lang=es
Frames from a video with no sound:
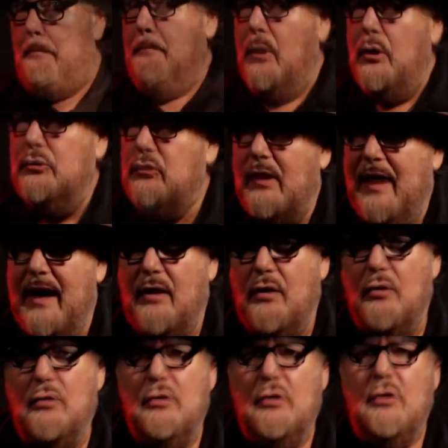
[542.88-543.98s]
Por otro
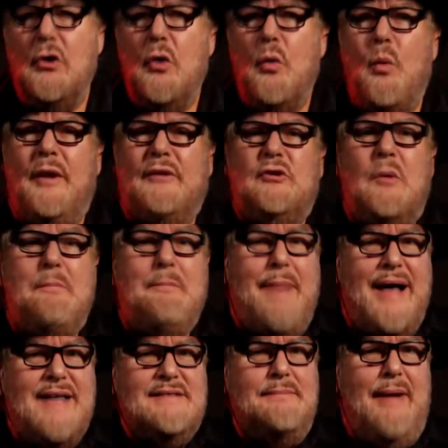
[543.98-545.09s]
lado, cuanto
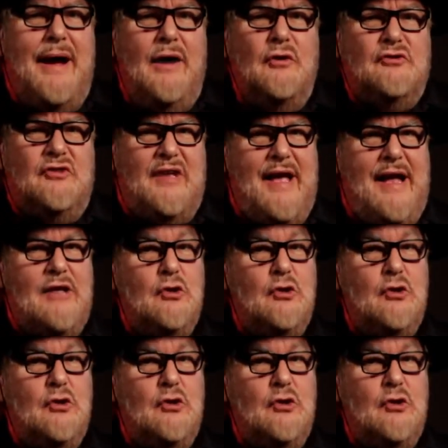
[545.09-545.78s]
más bajo sea